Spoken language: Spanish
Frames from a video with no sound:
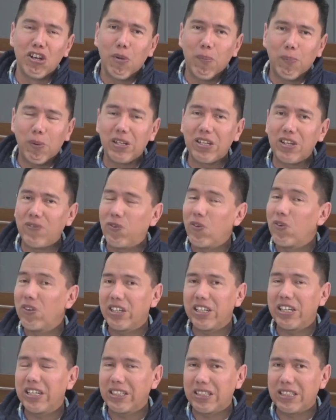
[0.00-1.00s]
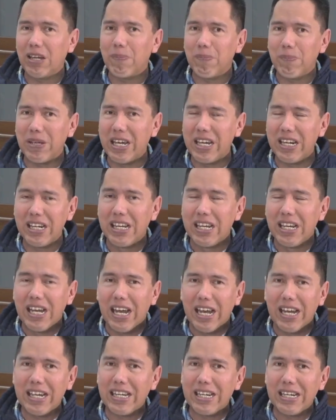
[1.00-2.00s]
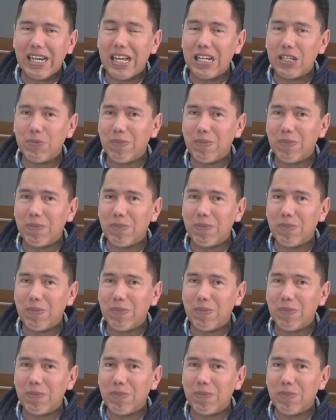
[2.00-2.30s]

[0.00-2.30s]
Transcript: puede fungir también en las